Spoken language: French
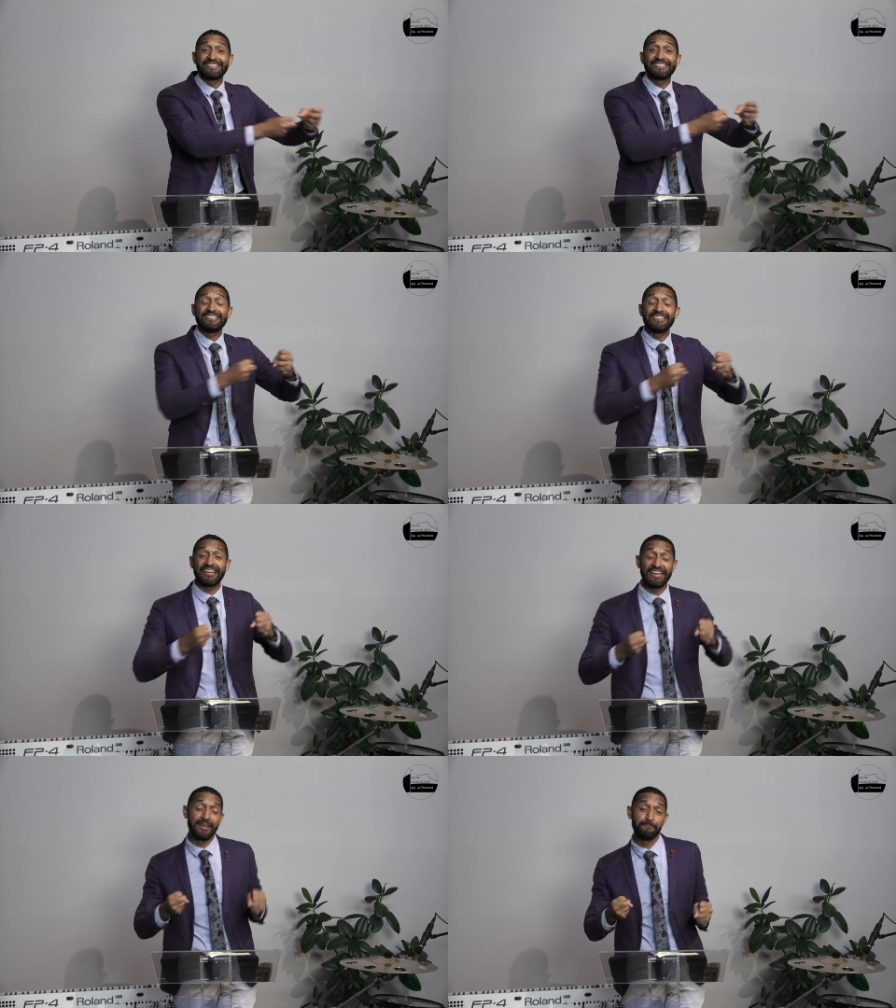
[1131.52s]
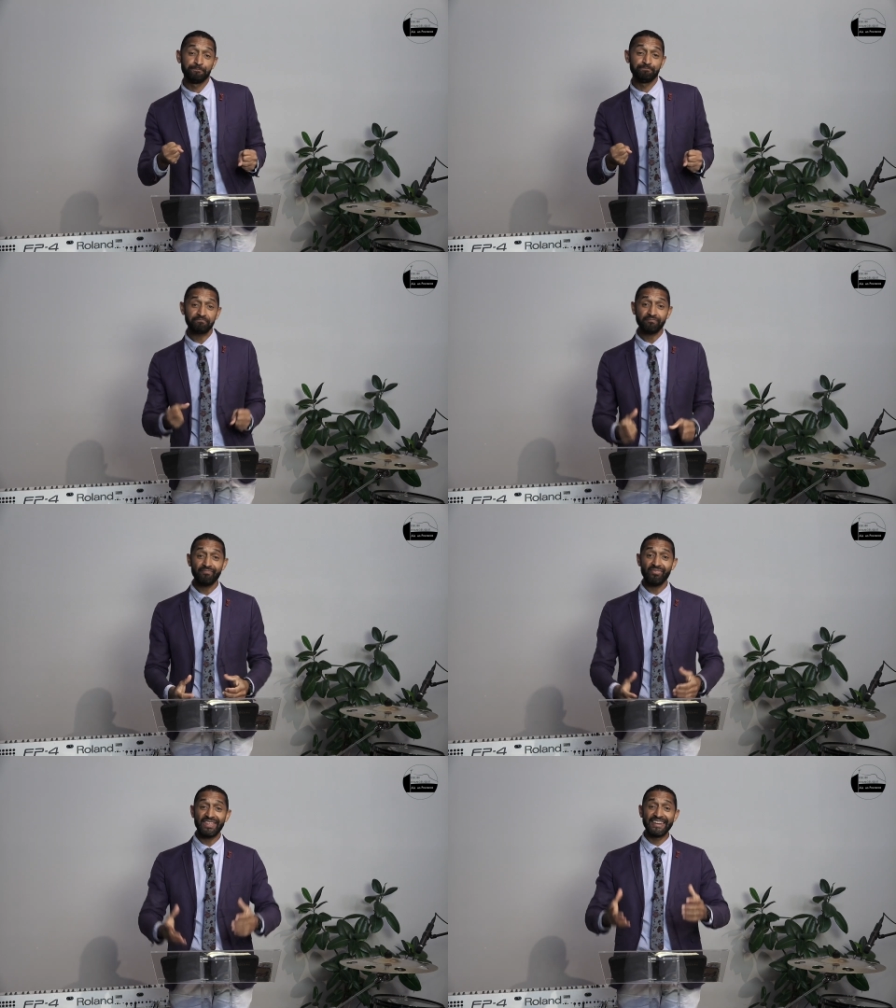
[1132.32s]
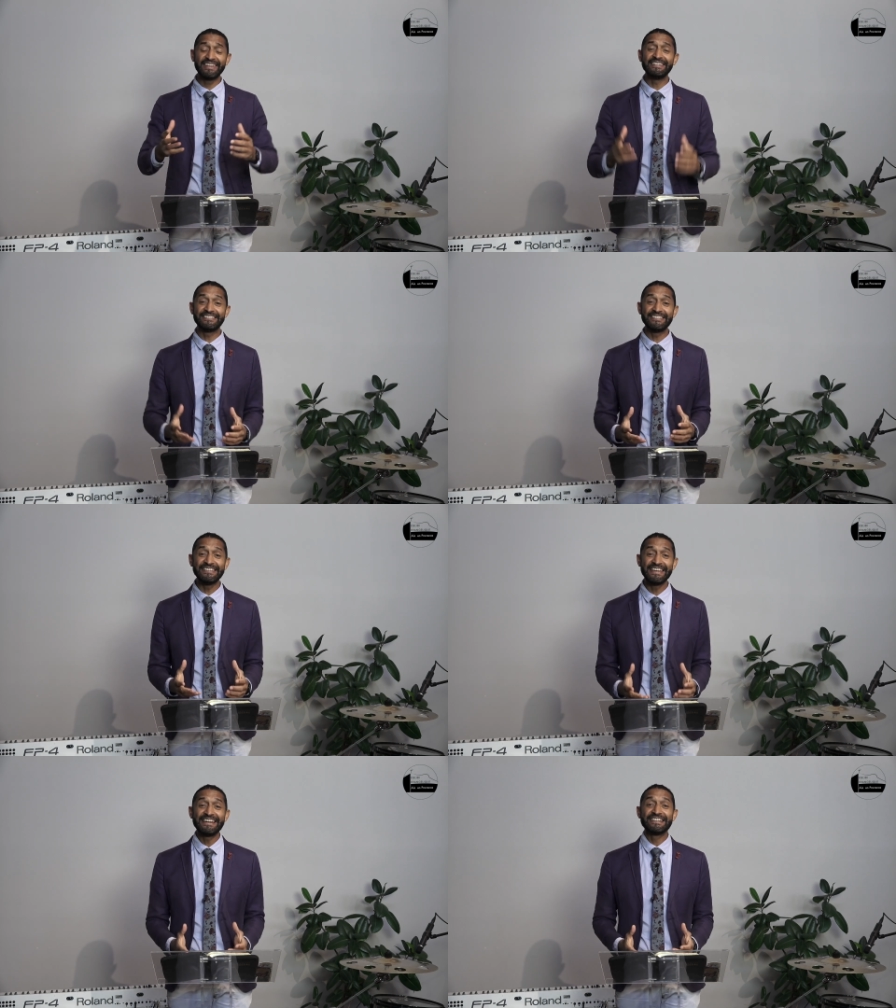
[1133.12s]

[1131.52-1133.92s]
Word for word: tiré. Et il dit,